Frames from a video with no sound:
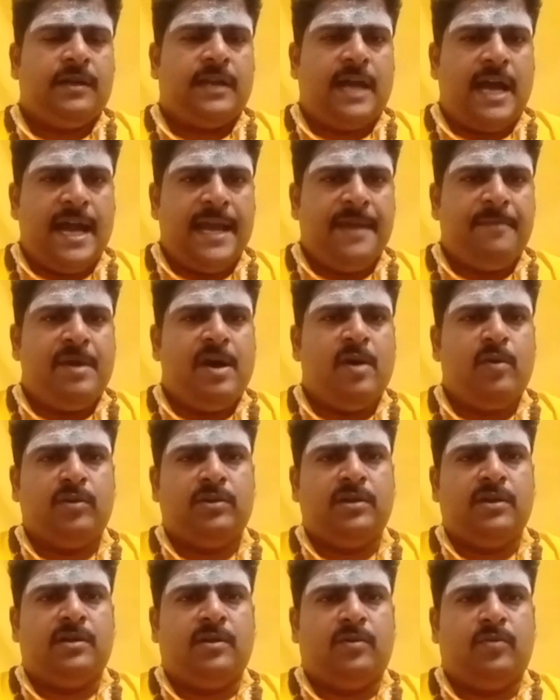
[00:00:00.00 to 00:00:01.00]
நியாயமாக
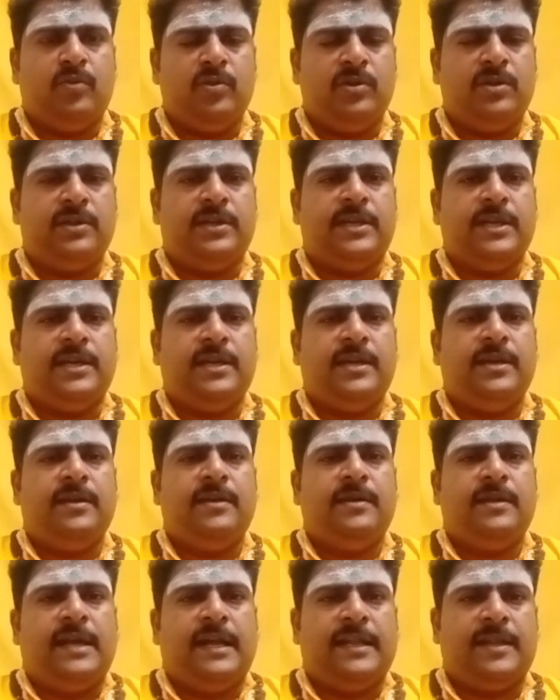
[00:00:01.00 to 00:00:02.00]
ஒருத்தர்கிட்ட கொடுத்துட்டு
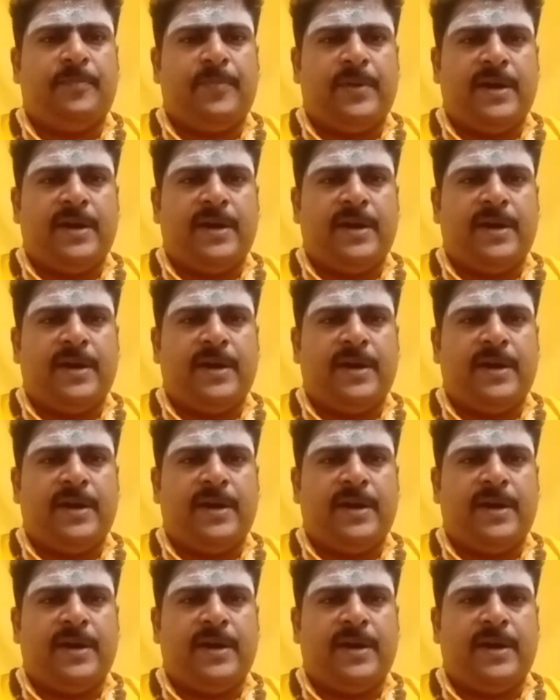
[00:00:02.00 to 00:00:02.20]
அந்த